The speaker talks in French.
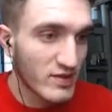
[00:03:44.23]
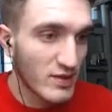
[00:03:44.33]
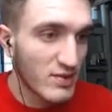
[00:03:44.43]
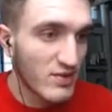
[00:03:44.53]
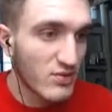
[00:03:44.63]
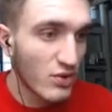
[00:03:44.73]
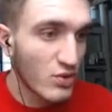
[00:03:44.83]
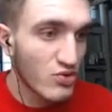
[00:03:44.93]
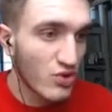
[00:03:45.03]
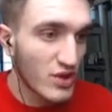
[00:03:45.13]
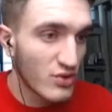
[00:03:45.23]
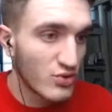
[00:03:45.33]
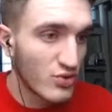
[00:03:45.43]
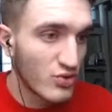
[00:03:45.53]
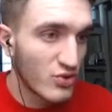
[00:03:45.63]
Ça sera peut-être sur une journée ou
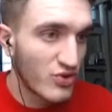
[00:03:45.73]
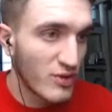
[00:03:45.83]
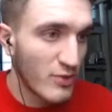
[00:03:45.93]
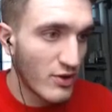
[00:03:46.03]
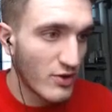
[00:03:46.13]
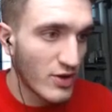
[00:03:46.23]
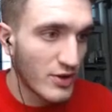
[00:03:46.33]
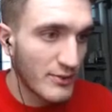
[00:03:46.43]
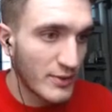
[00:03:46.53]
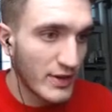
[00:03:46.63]
deux, je ne sais pas encore.